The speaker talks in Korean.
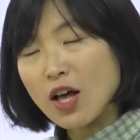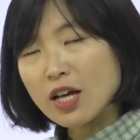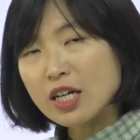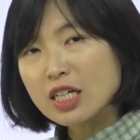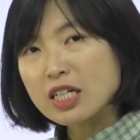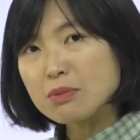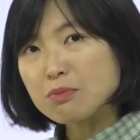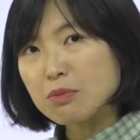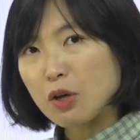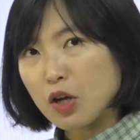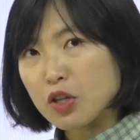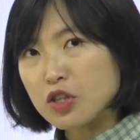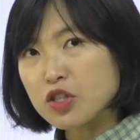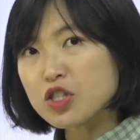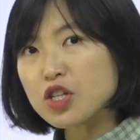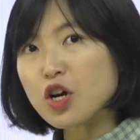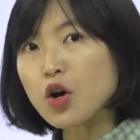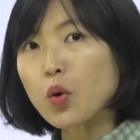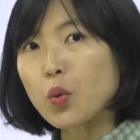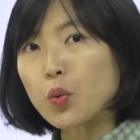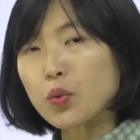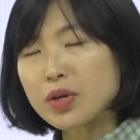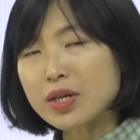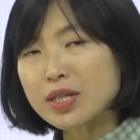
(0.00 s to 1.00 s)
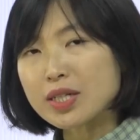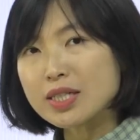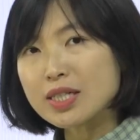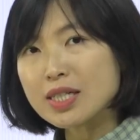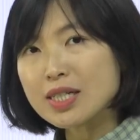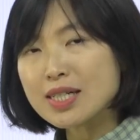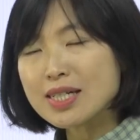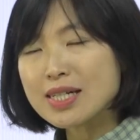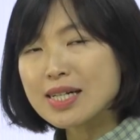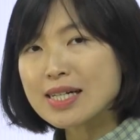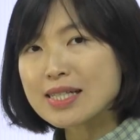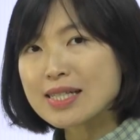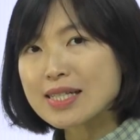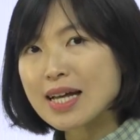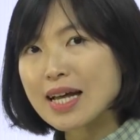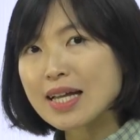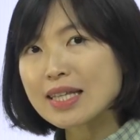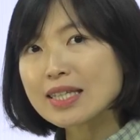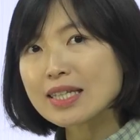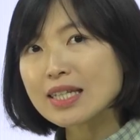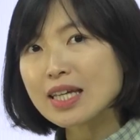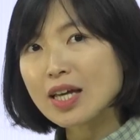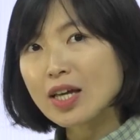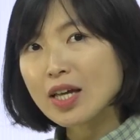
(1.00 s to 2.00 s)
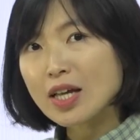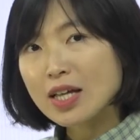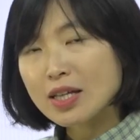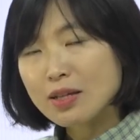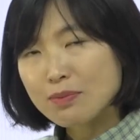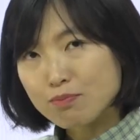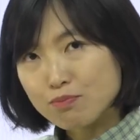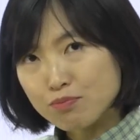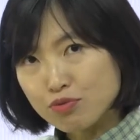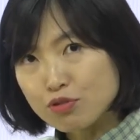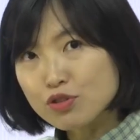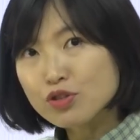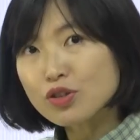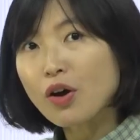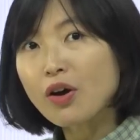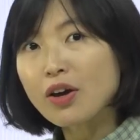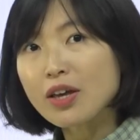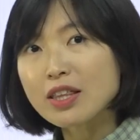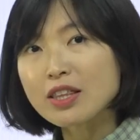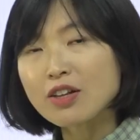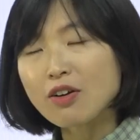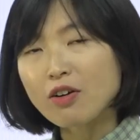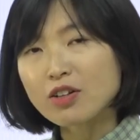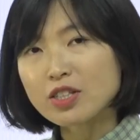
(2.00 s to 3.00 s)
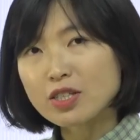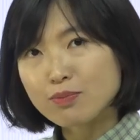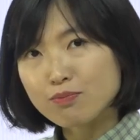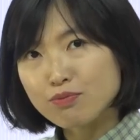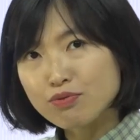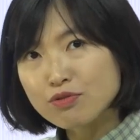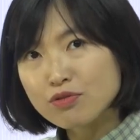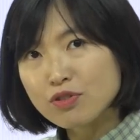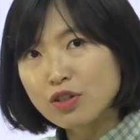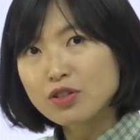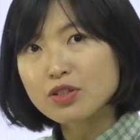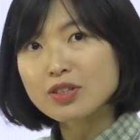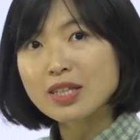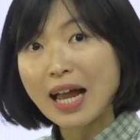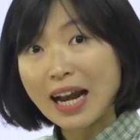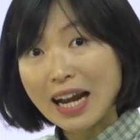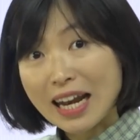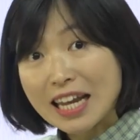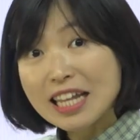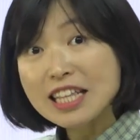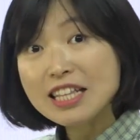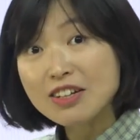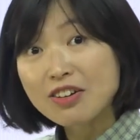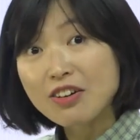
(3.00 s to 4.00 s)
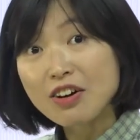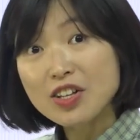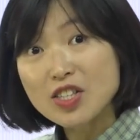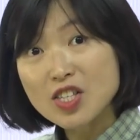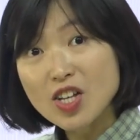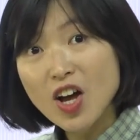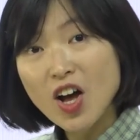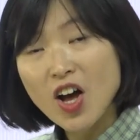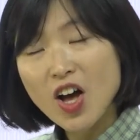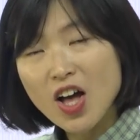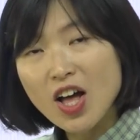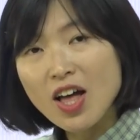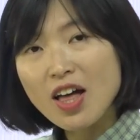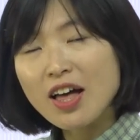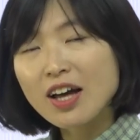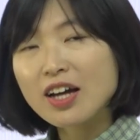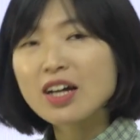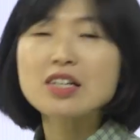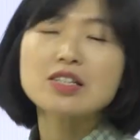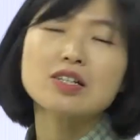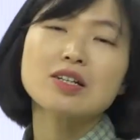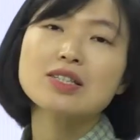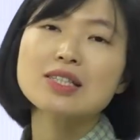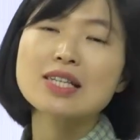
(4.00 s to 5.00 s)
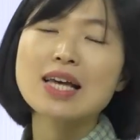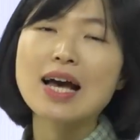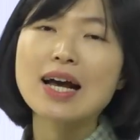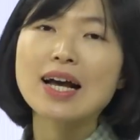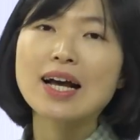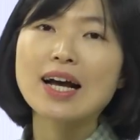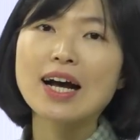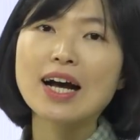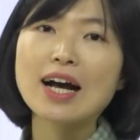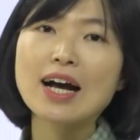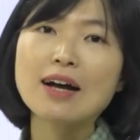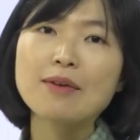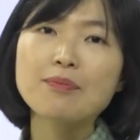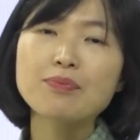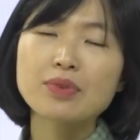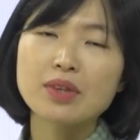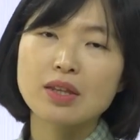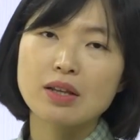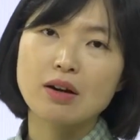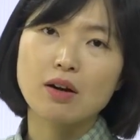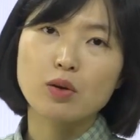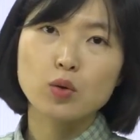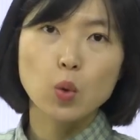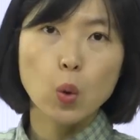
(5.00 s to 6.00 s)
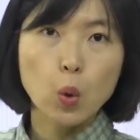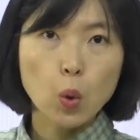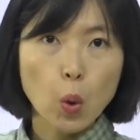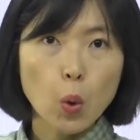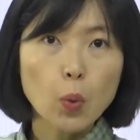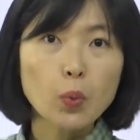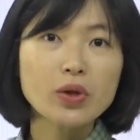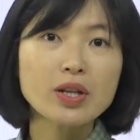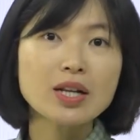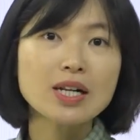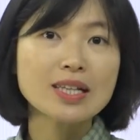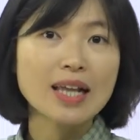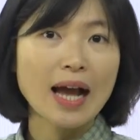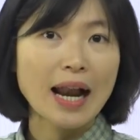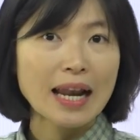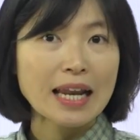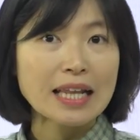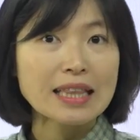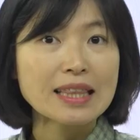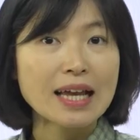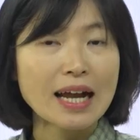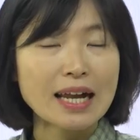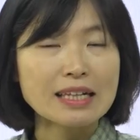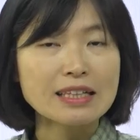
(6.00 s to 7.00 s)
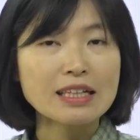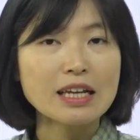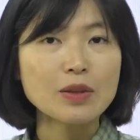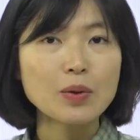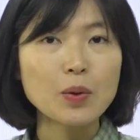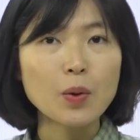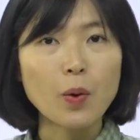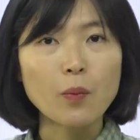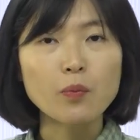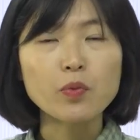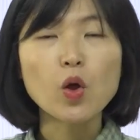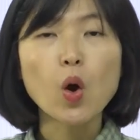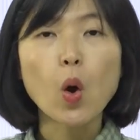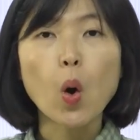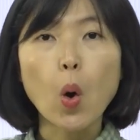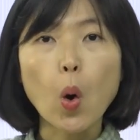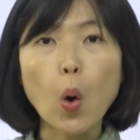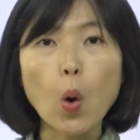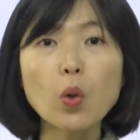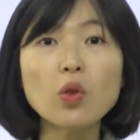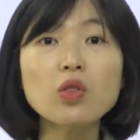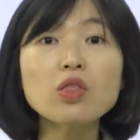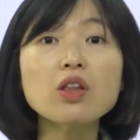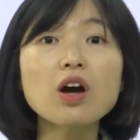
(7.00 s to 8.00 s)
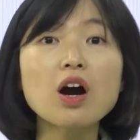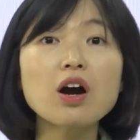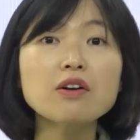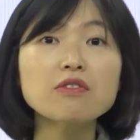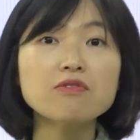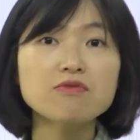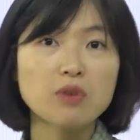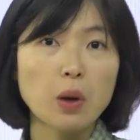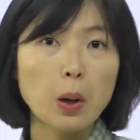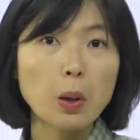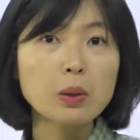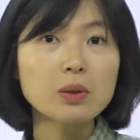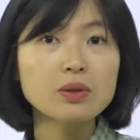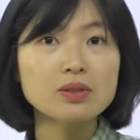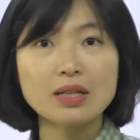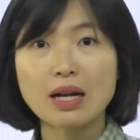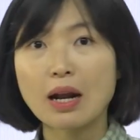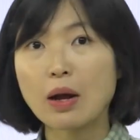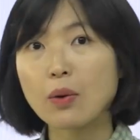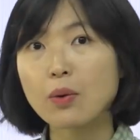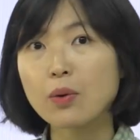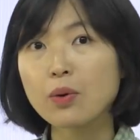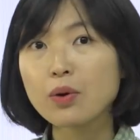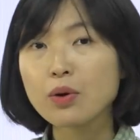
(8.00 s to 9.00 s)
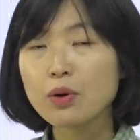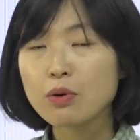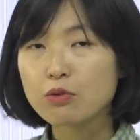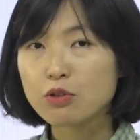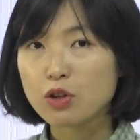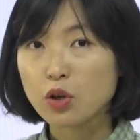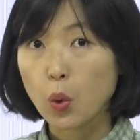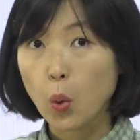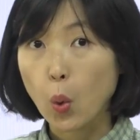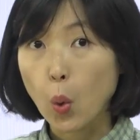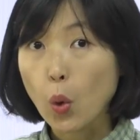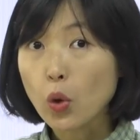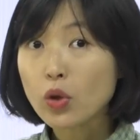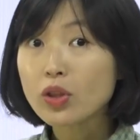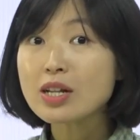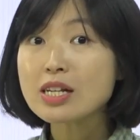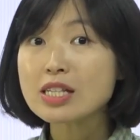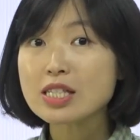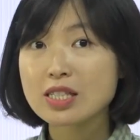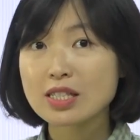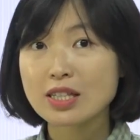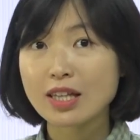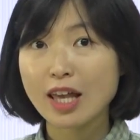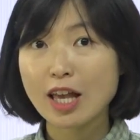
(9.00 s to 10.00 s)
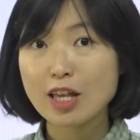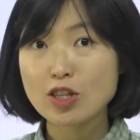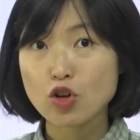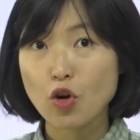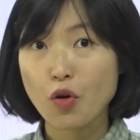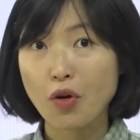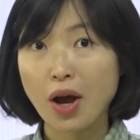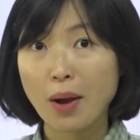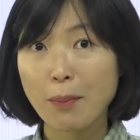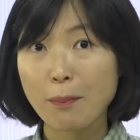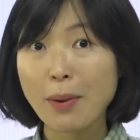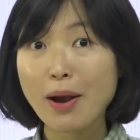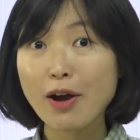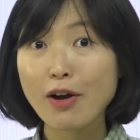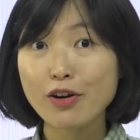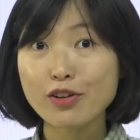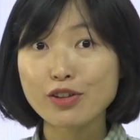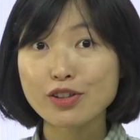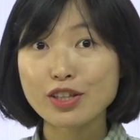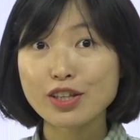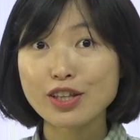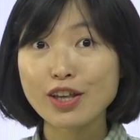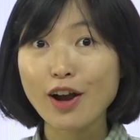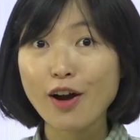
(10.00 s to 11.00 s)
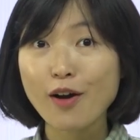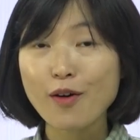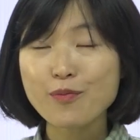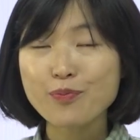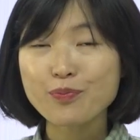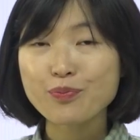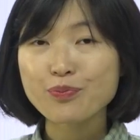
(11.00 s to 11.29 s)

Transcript: 그 면적 위를 차들이 붙어 있는 거죠. 붙어서 달리는 거죠. 그래서 차가 어, 도로 위를 달린다 할 때도 on a road라고 우리 on을 쓰는 게 적합하거든요.